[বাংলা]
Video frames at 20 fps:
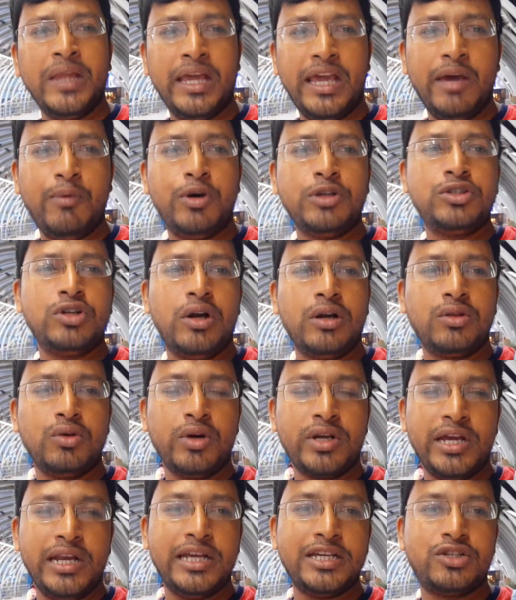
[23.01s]
এবছর
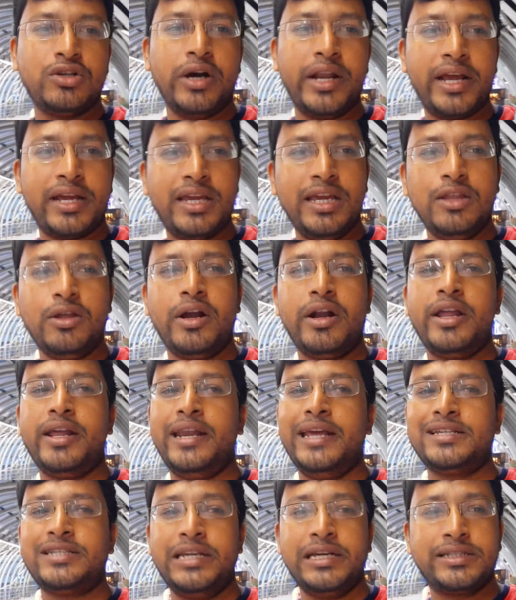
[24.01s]
দক্ষিণেশ্বরে কী ধরনের
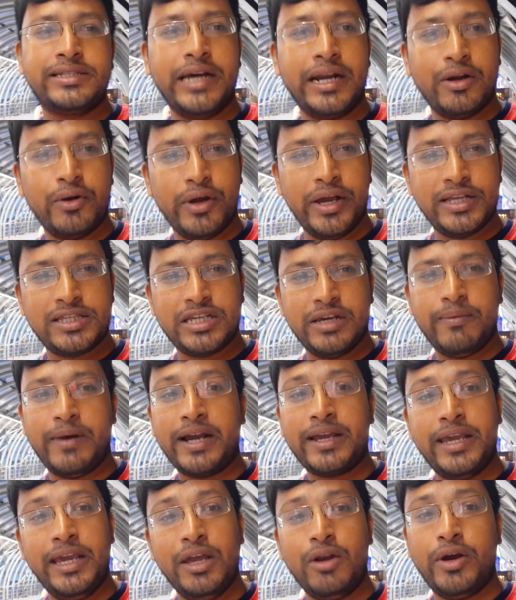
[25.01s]
রেস্ট্রিকশান রয়েছে বা
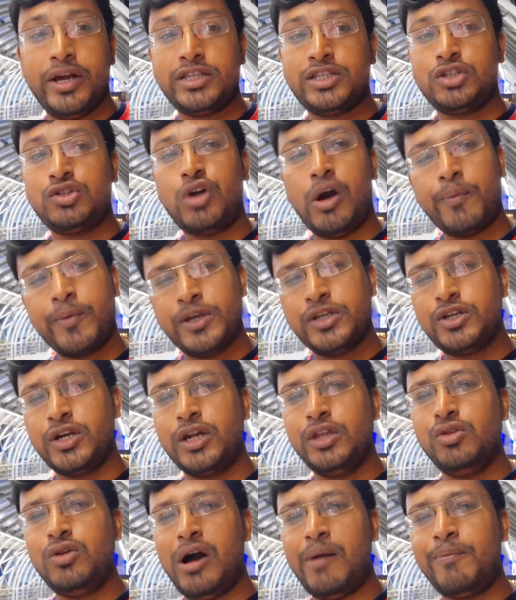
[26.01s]
কী রয়েছে সব কিছু
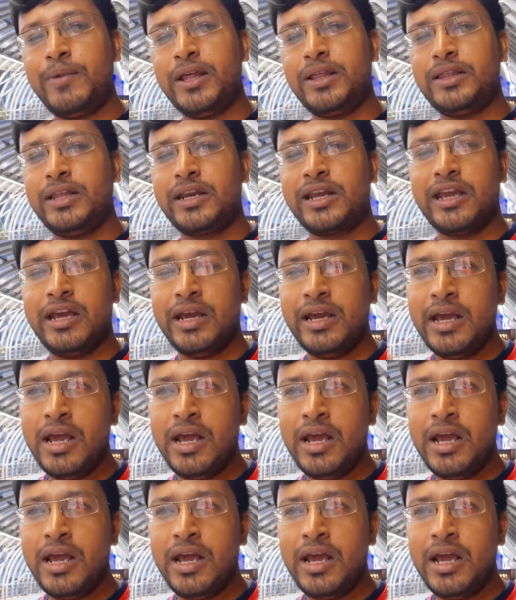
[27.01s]
কিন্তু আপনাদেরকে